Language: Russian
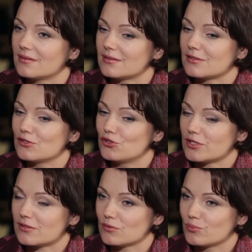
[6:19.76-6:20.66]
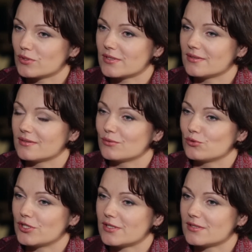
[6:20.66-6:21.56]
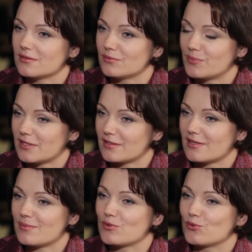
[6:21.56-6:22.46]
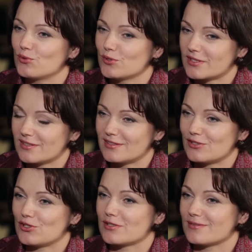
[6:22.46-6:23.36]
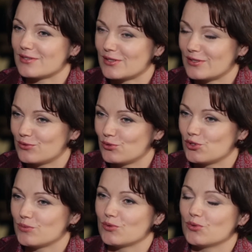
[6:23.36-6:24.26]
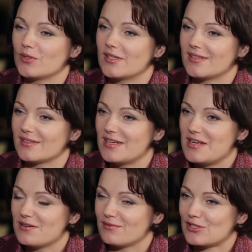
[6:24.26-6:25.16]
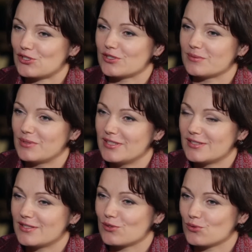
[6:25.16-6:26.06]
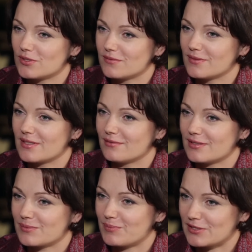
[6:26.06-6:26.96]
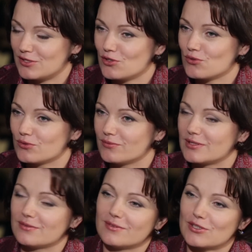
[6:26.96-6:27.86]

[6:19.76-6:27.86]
а сейчас вот после участия в программе «Голос», когда сейчас вас знают очень многие, ваши близкие родственники вас поддерживают в этом